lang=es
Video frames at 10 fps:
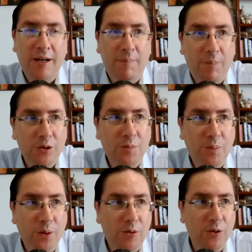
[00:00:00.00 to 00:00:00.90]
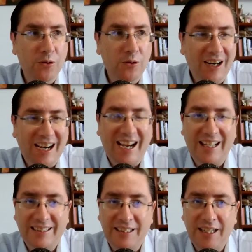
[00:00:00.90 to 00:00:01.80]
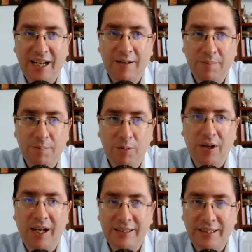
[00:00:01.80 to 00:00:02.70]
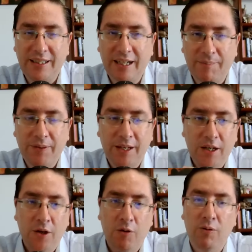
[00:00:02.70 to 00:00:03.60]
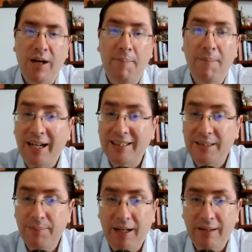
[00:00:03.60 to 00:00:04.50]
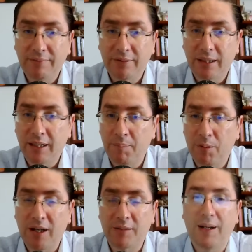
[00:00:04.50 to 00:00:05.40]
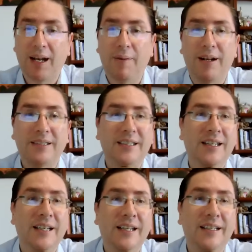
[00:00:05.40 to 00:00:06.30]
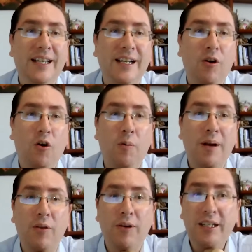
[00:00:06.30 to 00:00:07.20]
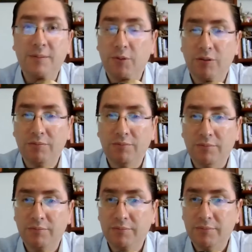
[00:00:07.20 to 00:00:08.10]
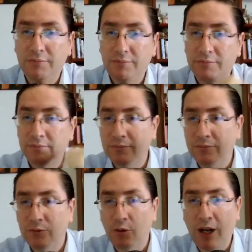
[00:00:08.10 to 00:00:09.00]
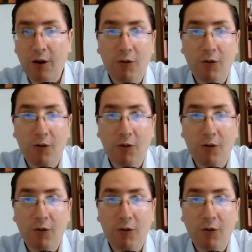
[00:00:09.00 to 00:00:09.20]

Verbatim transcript: Voto por voto, casilla por casilla. Una máxima, en pocas palabras, del obradorismo. Una